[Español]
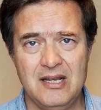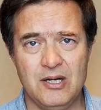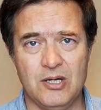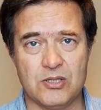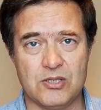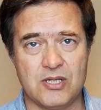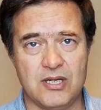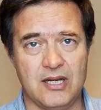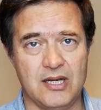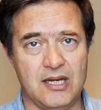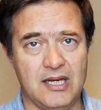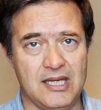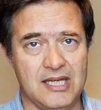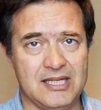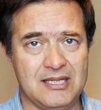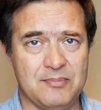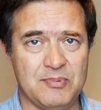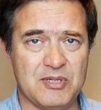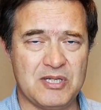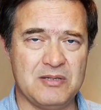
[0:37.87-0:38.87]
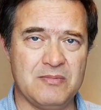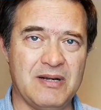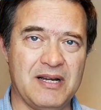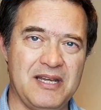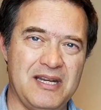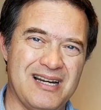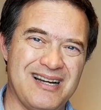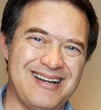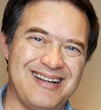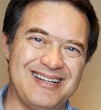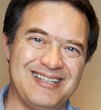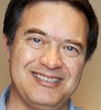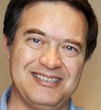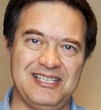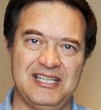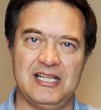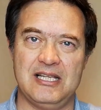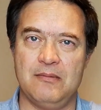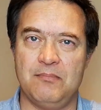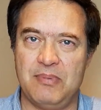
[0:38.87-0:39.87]
o sea que ya te puedes imaginar la
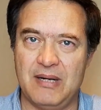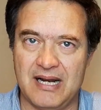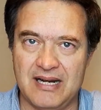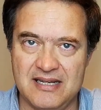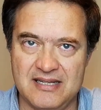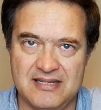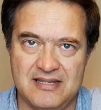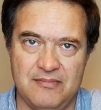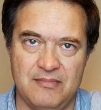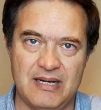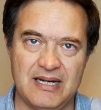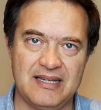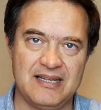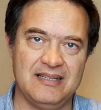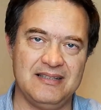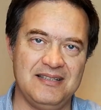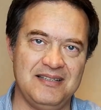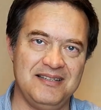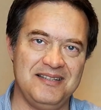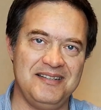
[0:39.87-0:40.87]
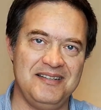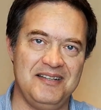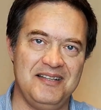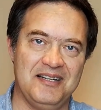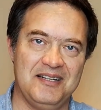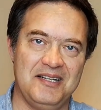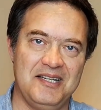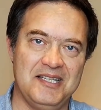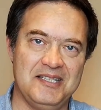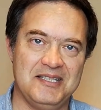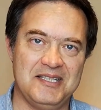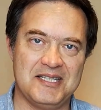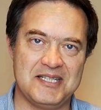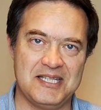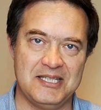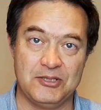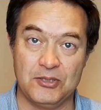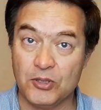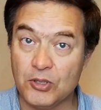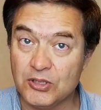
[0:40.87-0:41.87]
cantidad de planes de marketing y de clientes
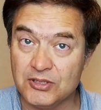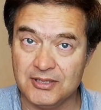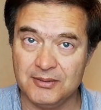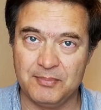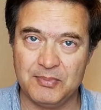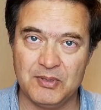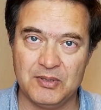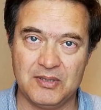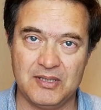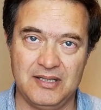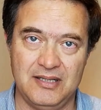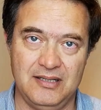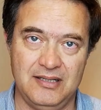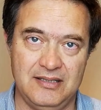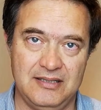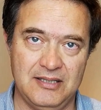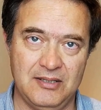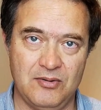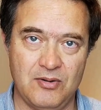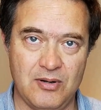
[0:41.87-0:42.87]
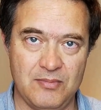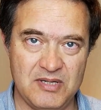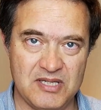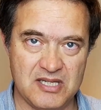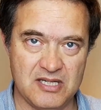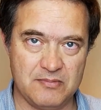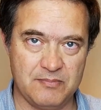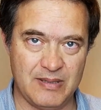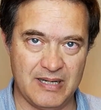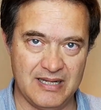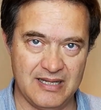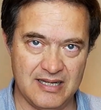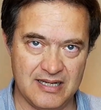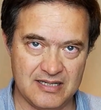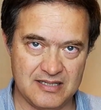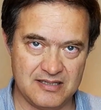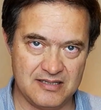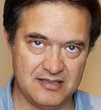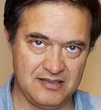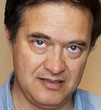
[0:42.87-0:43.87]
de todo tipo que tengo a mis
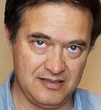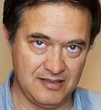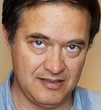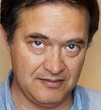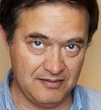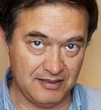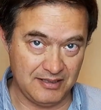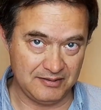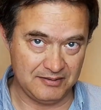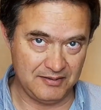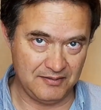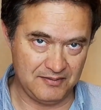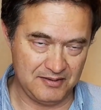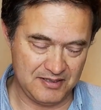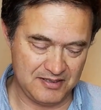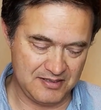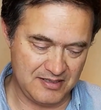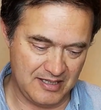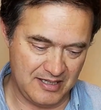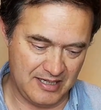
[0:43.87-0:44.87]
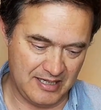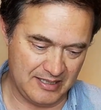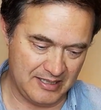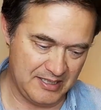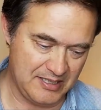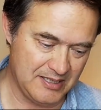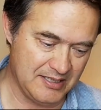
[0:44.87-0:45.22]
espaldas y de cicatrices aquí